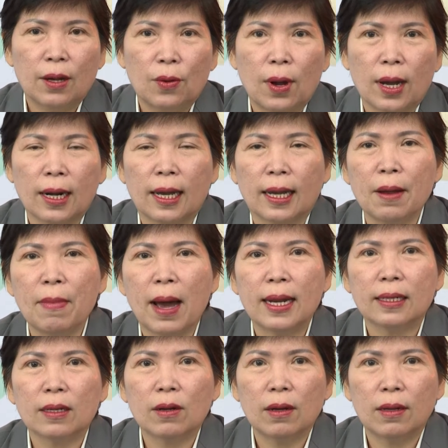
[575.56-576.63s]
hoặc là các
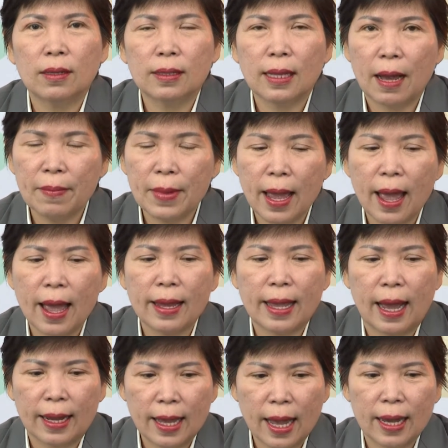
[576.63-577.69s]
bạn tham gia
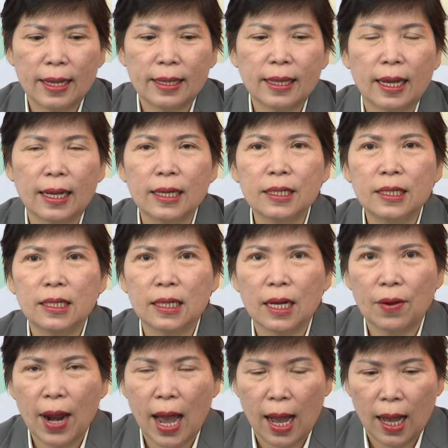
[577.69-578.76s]
giảng dạy tại các trường
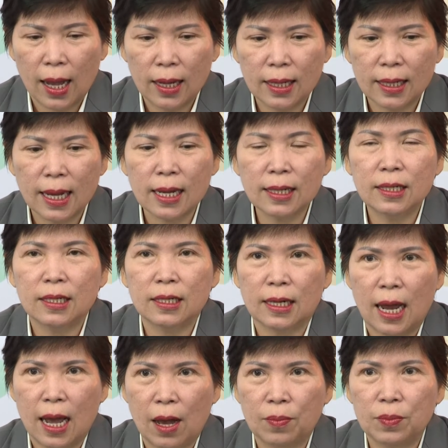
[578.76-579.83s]
cao đẳng, các trường
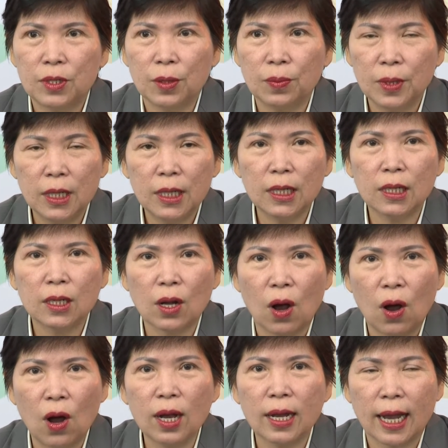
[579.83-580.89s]
đại học trong nước
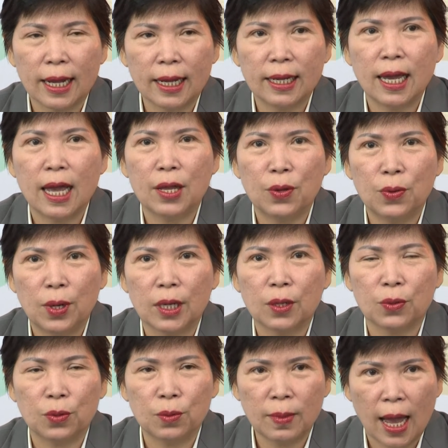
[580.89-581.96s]
có ngành nghề du lịch
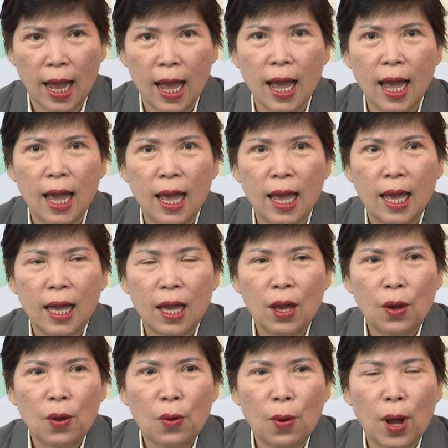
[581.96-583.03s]
của chúng ta.
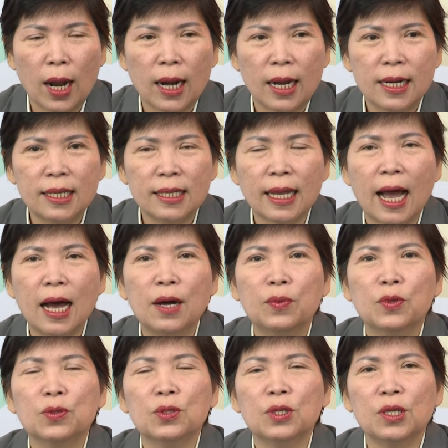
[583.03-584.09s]
Hoặc là đi xa hơn
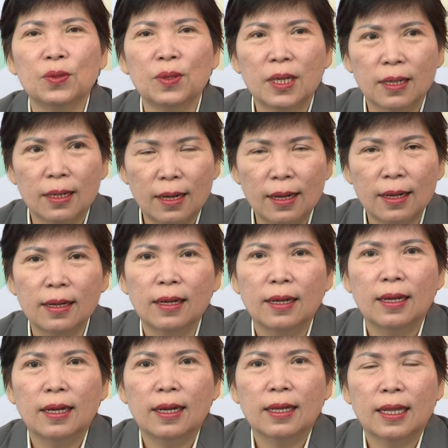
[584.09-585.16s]
một chút xíu nữa
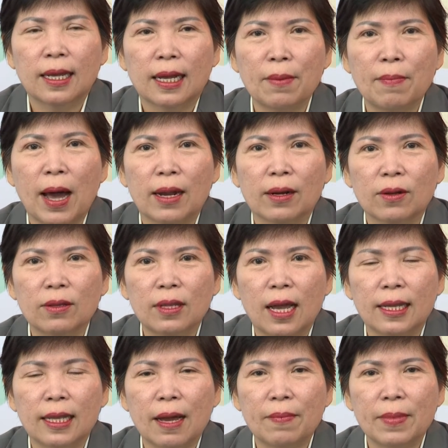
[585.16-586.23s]
thì các bạn có
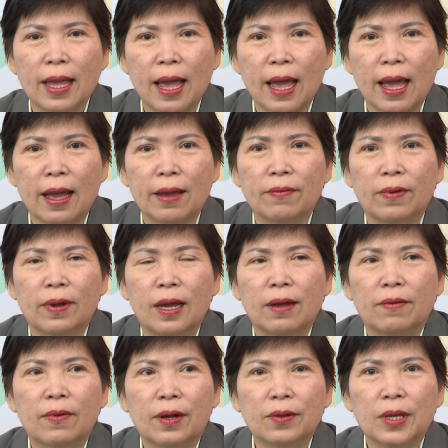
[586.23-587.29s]
thể tham gia
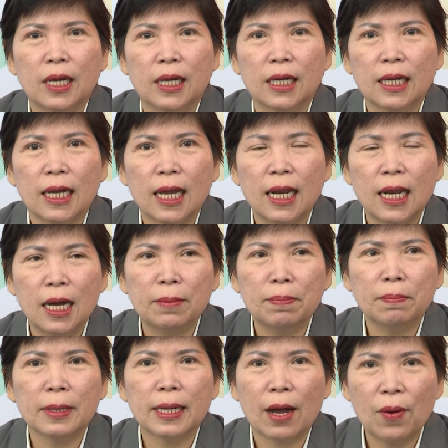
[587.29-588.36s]
vào những cái lớp
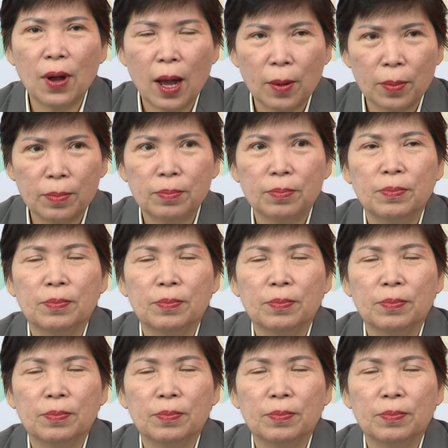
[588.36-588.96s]
cao học,